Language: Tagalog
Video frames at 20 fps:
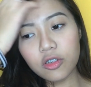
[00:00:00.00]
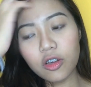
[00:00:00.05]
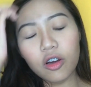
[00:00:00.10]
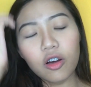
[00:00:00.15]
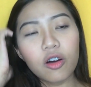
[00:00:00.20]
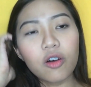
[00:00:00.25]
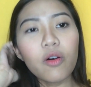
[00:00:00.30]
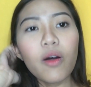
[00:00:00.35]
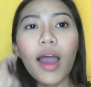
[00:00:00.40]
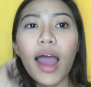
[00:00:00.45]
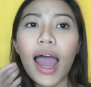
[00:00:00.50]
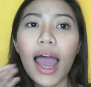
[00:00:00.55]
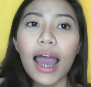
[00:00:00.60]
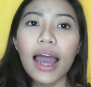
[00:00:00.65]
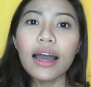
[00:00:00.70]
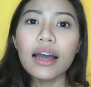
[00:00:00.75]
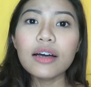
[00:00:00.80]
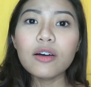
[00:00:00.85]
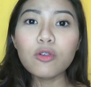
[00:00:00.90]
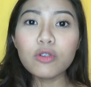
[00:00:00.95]
So,
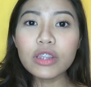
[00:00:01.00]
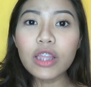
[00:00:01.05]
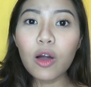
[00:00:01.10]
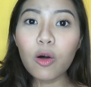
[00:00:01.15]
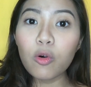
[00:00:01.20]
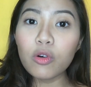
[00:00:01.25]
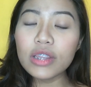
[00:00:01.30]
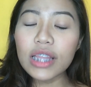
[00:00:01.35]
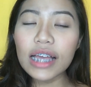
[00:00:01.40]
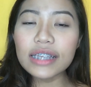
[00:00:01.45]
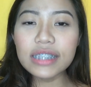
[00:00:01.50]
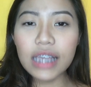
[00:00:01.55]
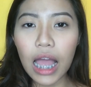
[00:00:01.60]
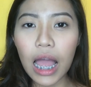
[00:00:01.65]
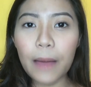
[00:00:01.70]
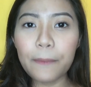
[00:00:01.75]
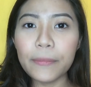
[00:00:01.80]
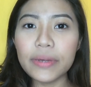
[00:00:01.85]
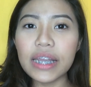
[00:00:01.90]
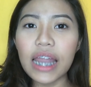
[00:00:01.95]
una-una sa
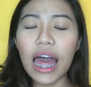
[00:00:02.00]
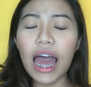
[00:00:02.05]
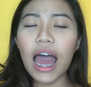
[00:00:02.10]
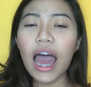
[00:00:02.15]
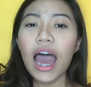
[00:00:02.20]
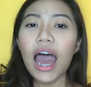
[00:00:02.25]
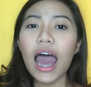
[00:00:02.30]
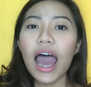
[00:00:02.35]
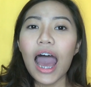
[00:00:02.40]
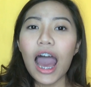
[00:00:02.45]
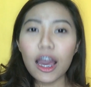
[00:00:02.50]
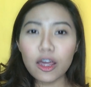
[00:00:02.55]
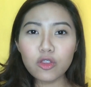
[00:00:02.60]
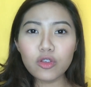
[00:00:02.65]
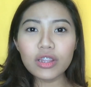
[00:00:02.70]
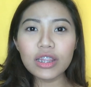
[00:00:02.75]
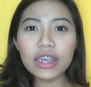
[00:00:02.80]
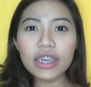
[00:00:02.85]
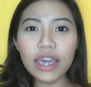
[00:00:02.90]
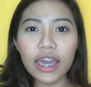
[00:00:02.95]
camera.
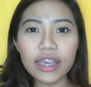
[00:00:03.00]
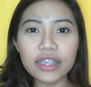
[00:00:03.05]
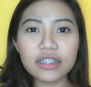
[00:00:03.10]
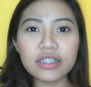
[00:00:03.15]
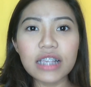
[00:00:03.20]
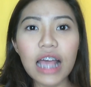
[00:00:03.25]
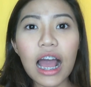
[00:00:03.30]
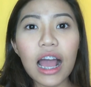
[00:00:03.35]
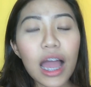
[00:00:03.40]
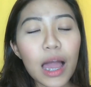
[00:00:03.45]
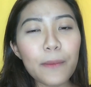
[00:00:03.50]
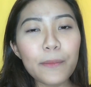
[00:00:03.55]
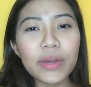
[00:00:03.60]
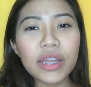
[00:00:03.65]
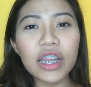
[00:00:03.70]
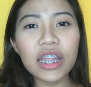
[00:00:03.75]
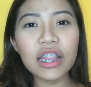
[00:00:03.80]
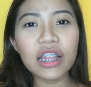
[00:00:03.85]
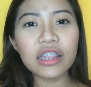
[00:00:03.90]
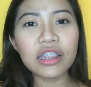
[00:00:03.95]
Actually guys, ang
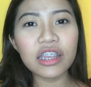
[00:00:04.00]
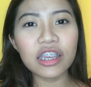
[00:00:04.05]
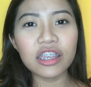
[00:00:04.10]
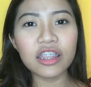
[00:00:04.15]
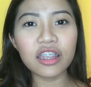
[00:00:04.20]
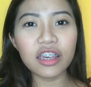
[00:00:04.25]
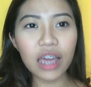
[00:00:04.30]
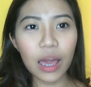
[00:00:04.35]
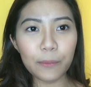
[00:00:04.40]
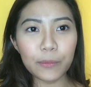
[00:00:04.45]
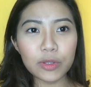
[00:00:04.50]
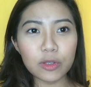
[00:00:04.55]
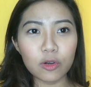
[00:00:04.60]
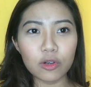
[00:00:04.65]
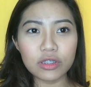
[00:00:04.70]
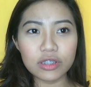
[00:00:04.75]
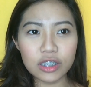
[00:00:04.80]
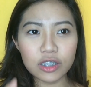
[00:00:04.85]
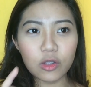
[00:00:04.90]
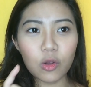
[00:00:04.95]
camera lang na ginagamit
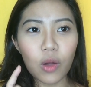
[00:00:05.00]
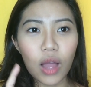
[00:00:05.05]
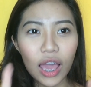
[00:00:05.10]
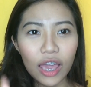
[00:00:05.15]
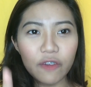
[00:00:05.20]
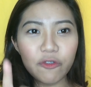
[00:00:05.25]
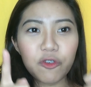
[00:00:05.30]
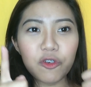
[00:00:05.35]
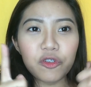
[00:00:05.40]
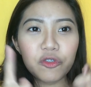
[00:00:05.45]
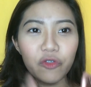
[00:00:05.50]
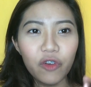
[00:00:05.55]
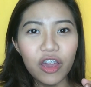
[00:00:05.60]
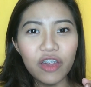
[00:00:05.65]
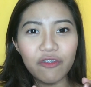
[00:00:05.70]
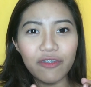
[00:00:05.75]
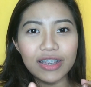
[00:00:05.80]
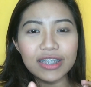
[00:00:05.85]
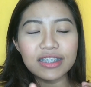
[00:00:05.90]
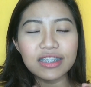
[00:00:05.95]
ko is itong iPhone
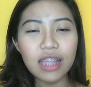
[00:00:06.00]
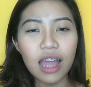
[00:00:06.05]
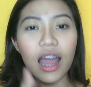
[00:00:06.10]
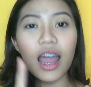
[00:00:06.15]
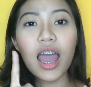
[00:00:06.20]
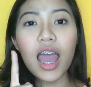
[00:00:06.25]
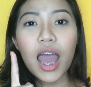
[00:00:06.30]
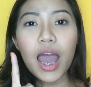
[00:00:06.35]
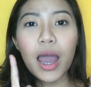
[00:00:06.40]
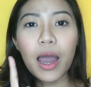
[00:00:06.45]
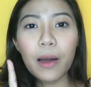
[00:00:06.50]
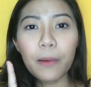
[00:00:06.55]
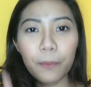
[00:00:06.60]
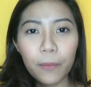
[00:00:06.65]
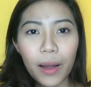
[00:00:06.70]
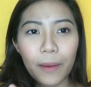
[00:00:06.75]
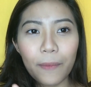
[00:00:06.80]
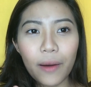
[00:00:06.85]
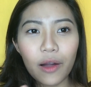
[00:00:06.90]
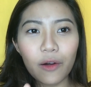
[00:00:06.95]
5S ng
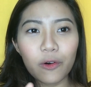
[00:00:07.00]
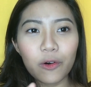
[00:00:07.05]
mama